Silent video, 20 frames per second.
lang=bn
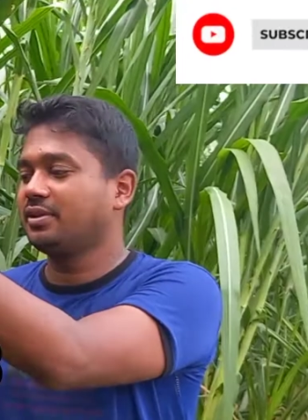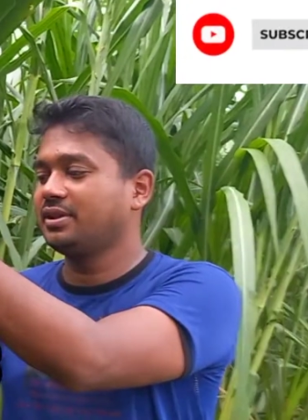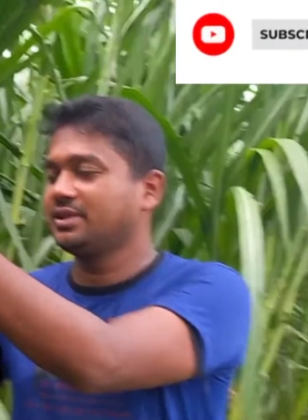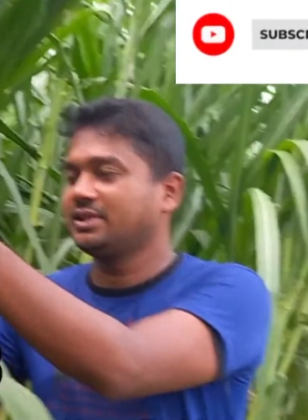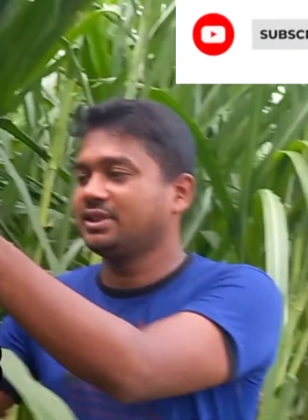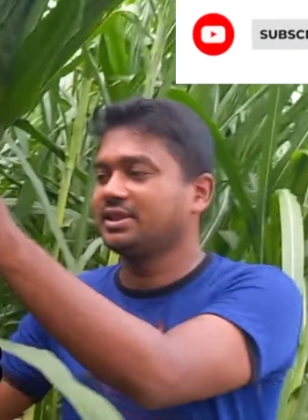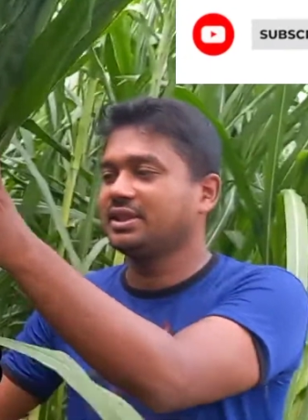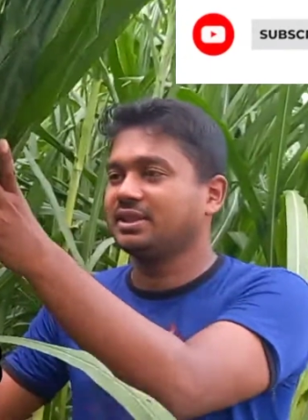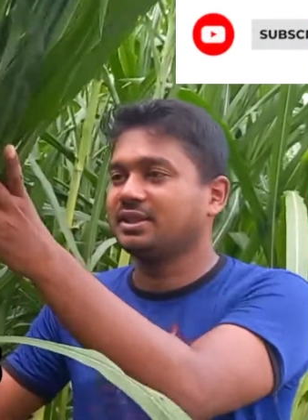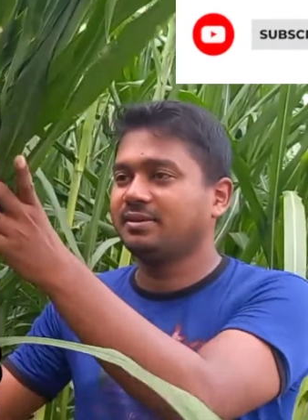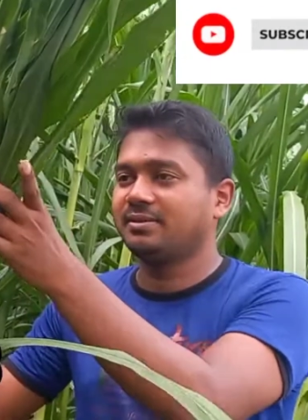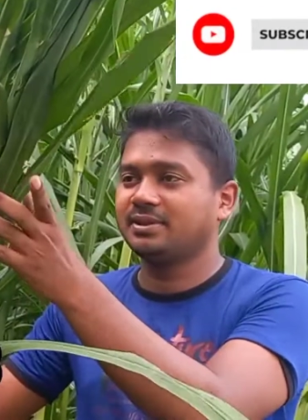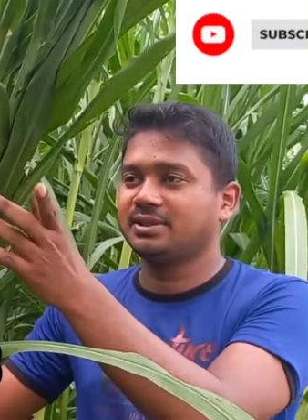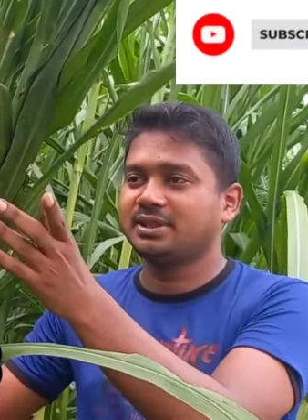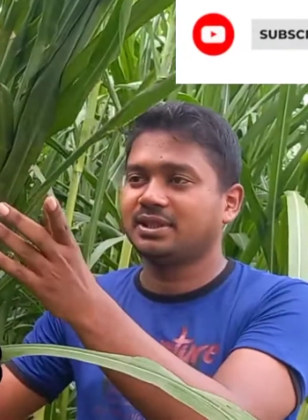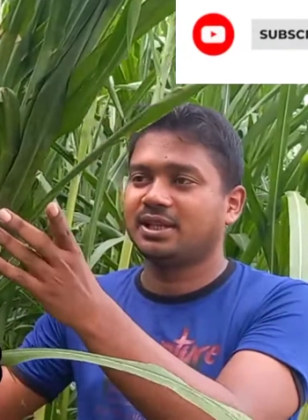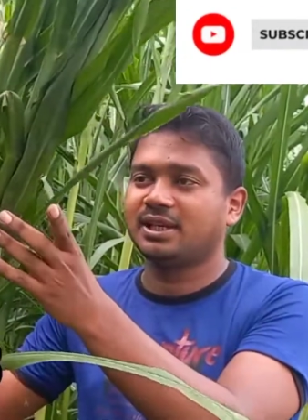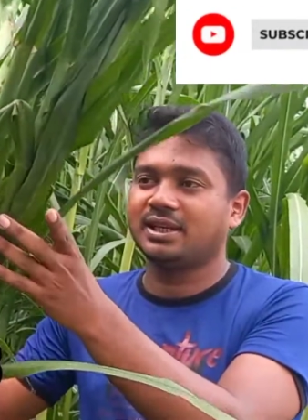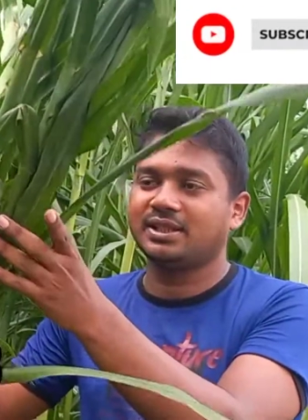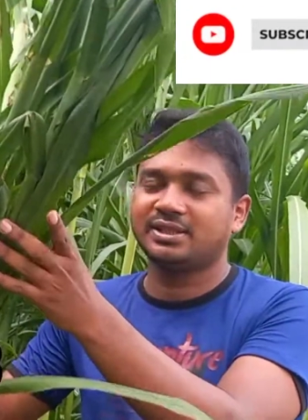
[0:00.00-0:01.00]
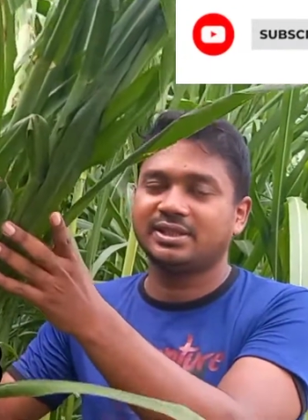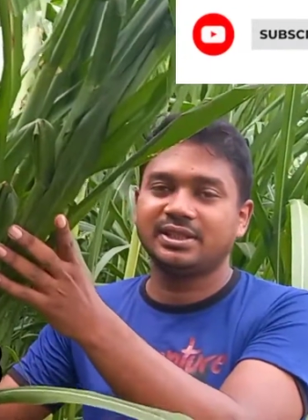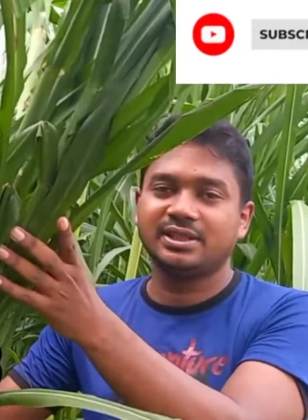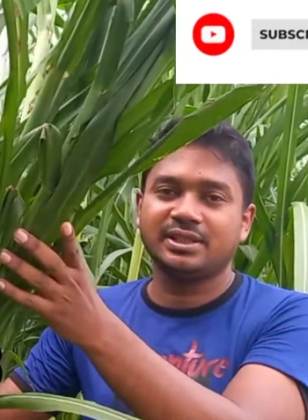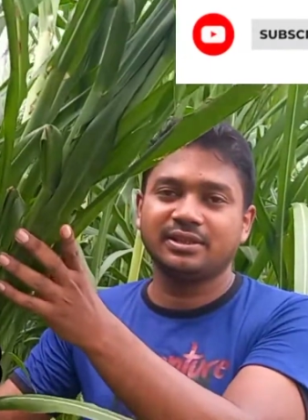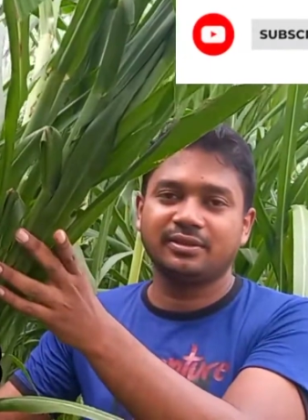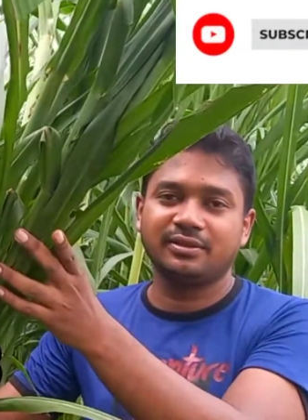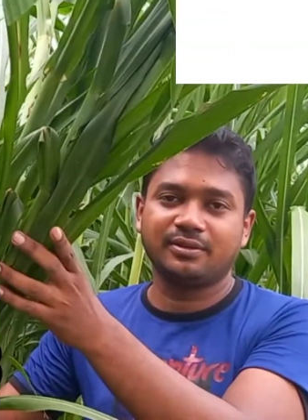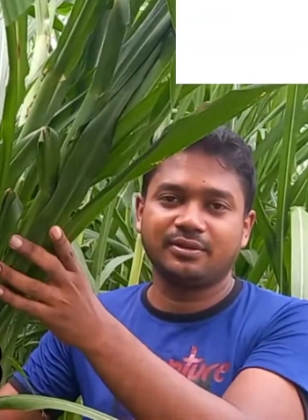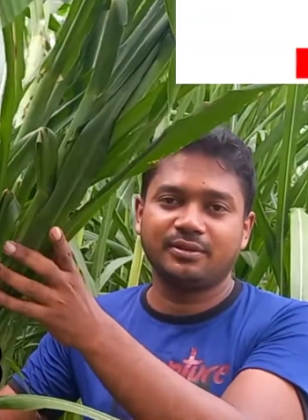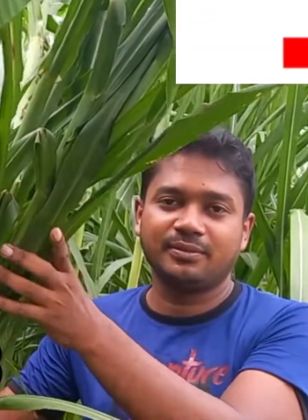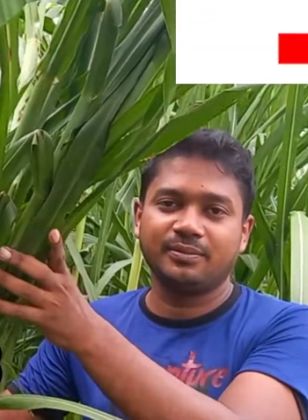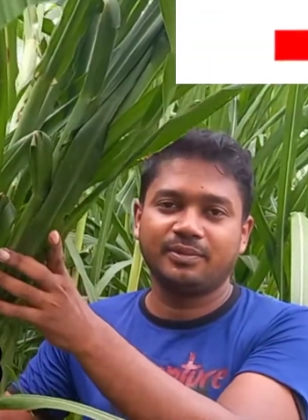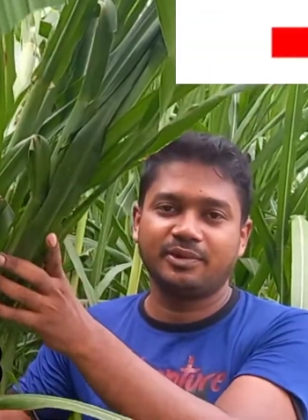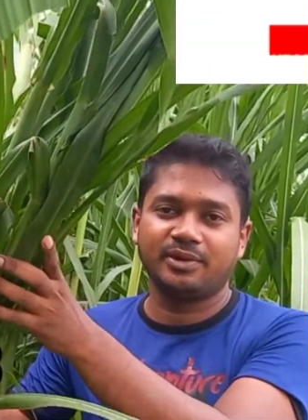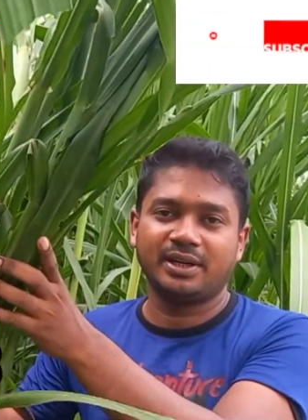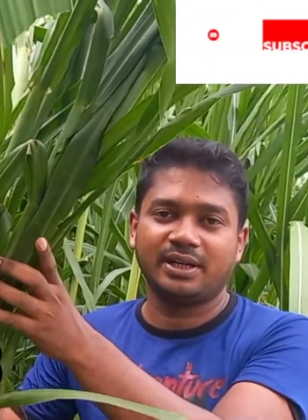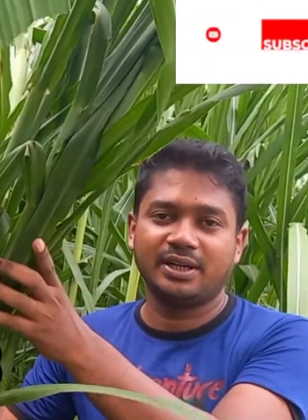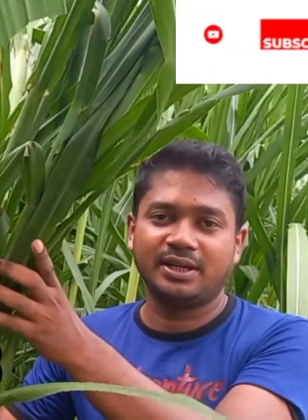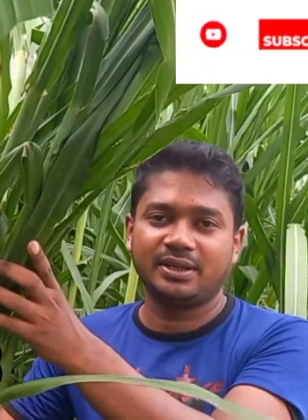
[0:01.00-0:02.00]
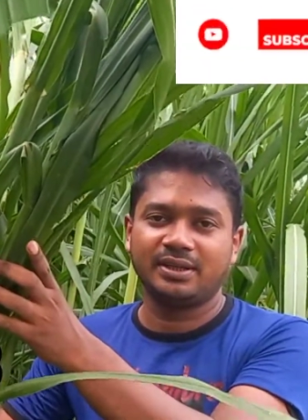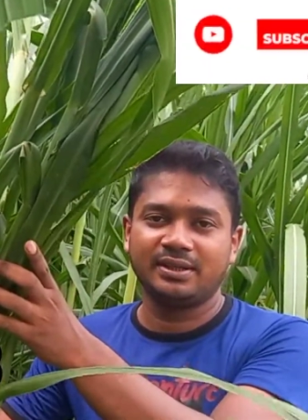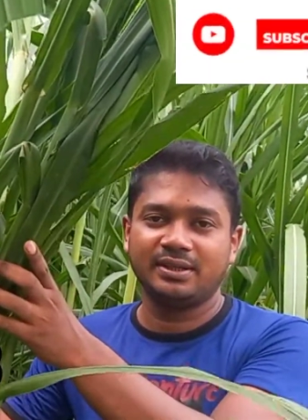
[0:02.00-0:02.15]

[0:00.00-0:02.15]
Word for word: হয়েছে দেখতে পাচ্ছেন ঘাসটি কীরকম মোটা